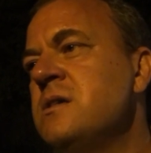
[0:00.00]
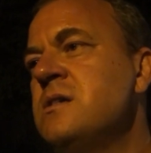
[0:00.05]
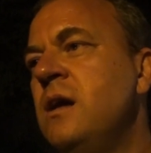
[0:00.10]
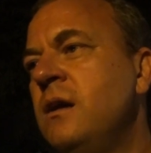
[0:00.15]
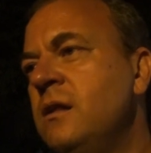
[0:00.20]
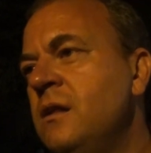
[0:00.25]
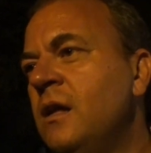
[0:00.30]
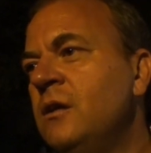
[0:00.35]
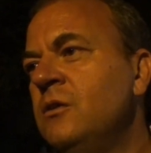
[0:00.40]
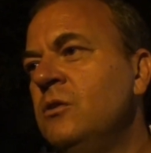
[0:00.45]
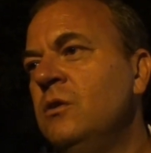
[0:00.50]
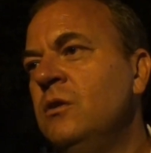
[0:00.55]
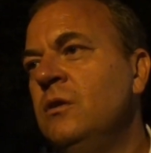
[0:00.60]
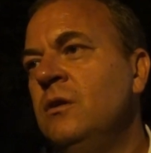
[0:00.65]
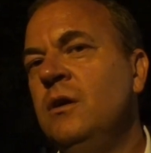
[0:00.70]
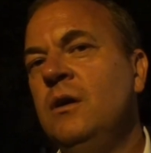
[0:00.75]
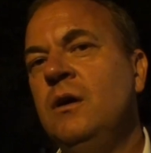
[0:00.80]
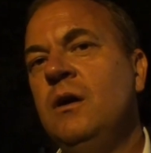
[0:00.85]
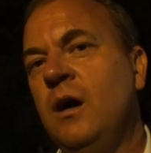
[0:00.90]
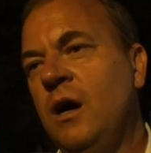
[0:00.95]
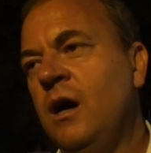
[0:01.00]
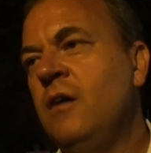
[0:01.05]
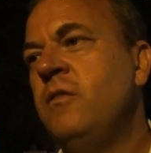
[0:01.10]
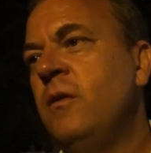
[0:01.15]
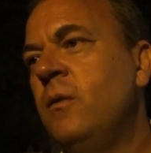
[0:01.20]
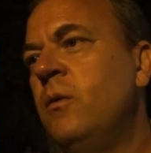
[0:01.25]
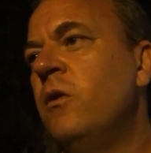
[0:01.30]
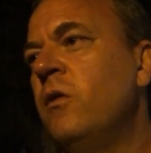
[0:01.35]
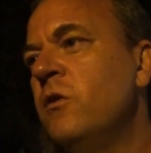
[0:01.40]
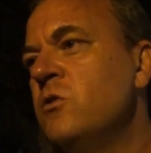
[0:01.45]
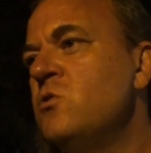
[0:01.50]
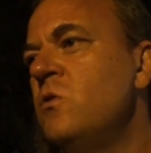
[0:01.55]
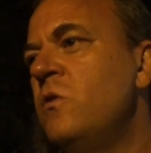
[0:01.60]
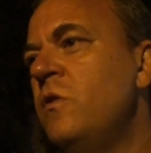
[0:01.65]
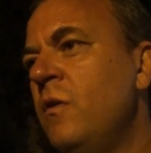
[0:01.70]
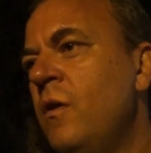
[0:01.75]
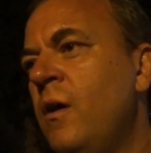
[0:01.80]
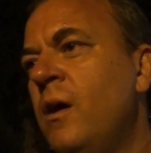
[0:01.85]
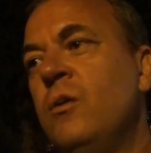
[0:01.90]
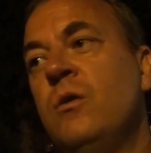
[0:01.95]
saldando a favor de sus
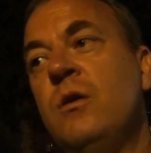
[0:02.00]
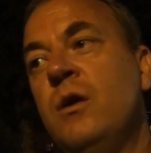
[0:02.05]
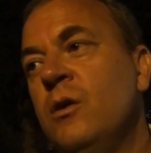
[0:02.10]
ciudadanos